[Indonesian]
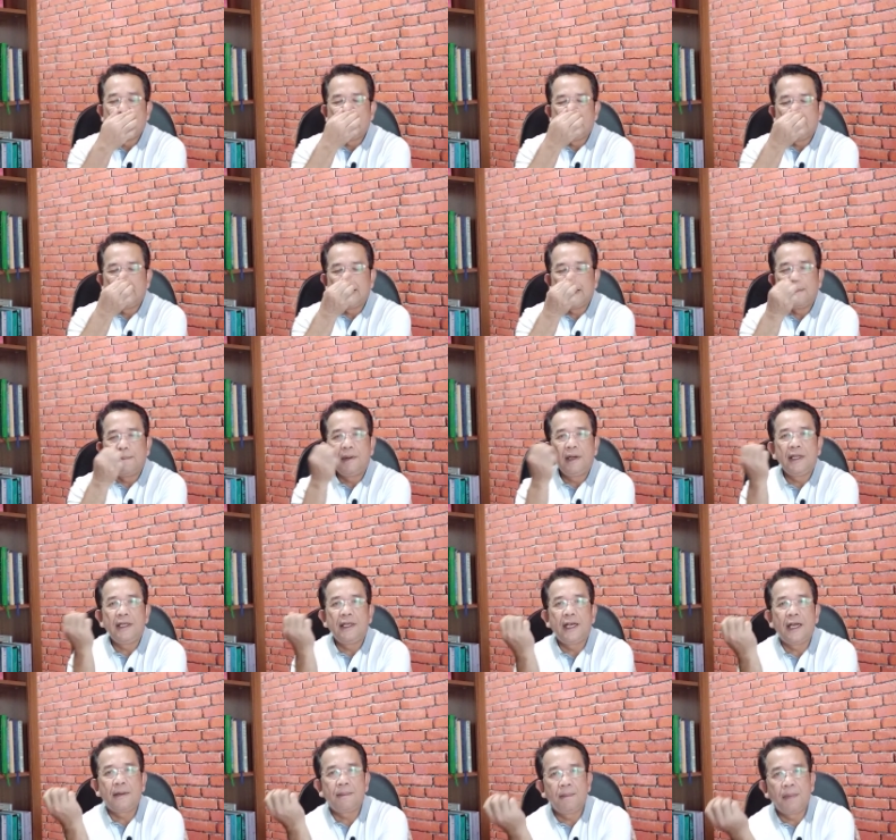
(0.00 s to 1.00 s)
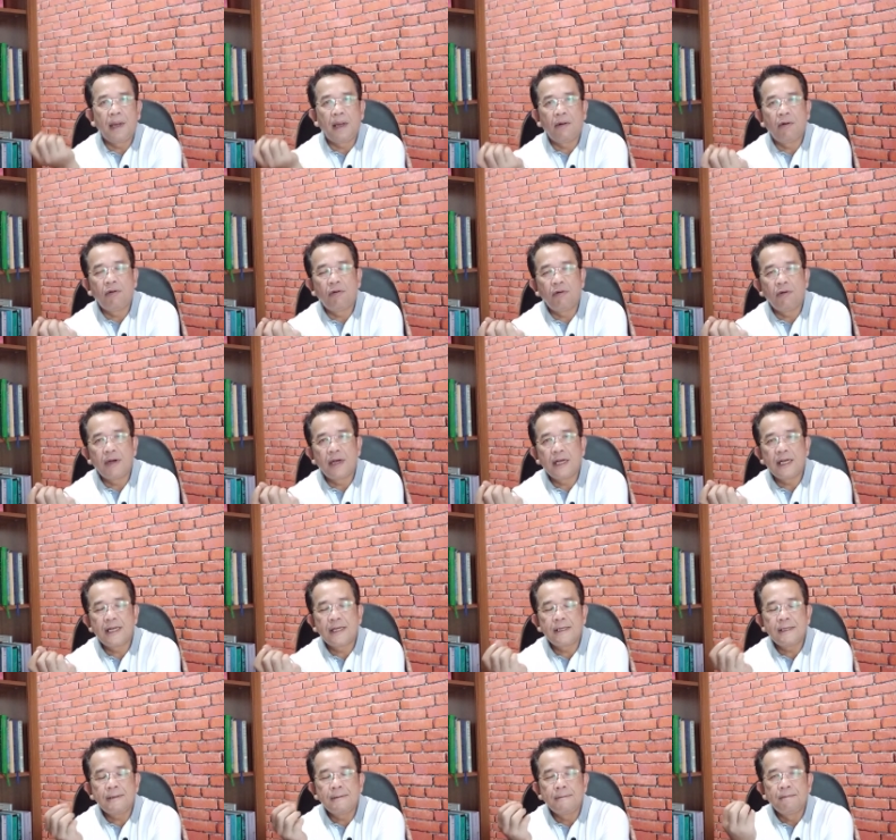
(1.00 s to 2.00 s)
kita melihat
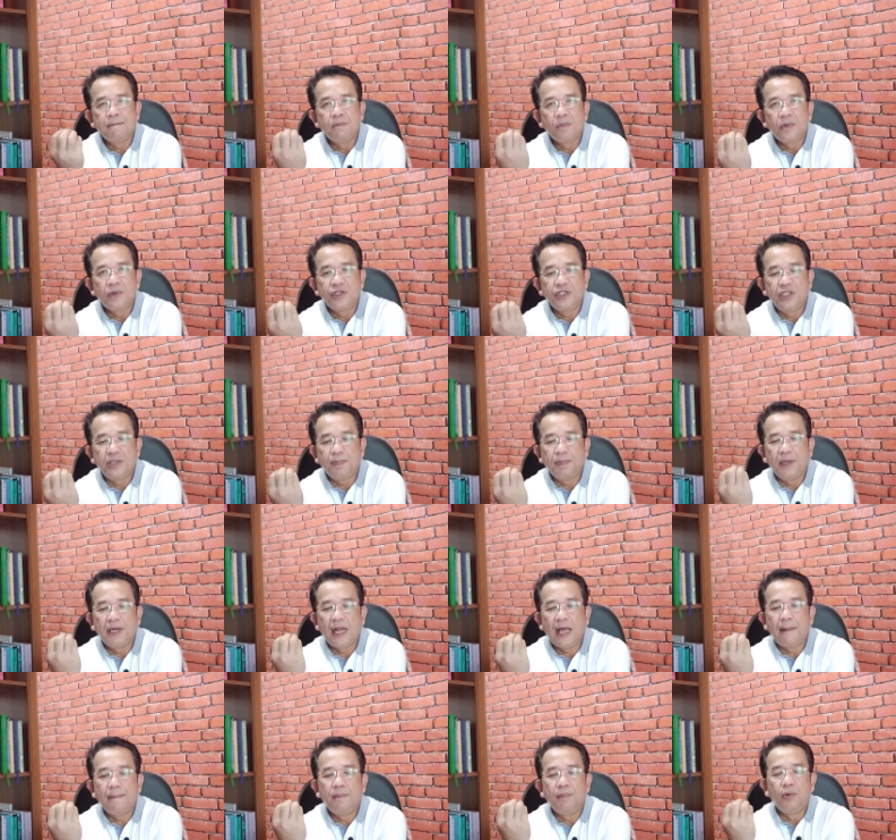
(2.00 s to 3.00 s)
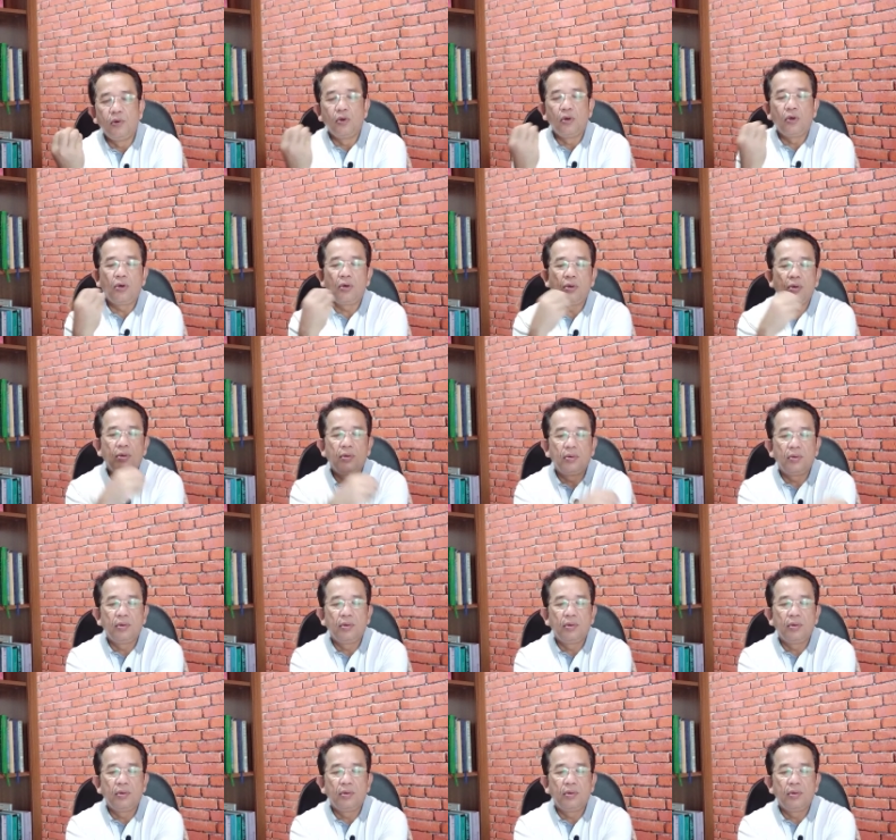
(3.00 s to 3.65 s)
bahwa si penabur